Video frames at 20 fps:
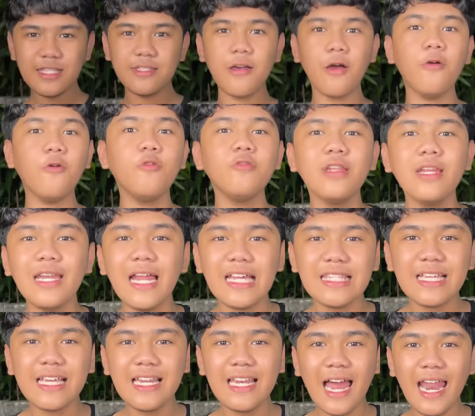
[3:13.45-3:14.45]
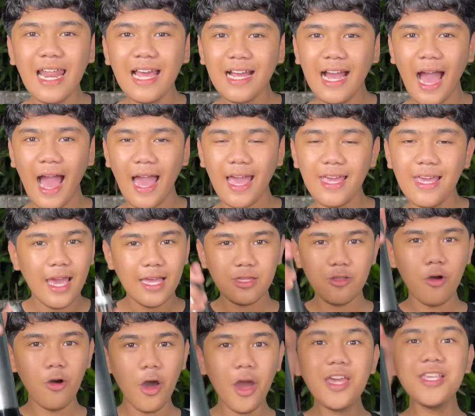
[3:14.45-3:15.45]
So, ang una natin ilalagay,
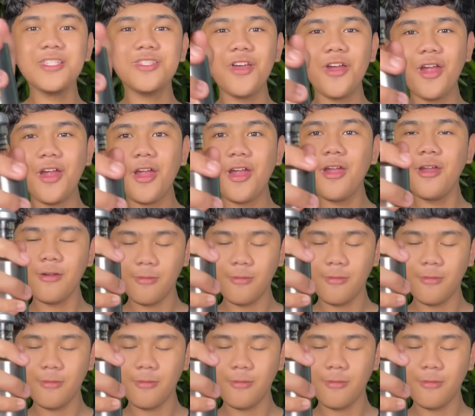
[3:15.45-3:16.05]
itong oyster.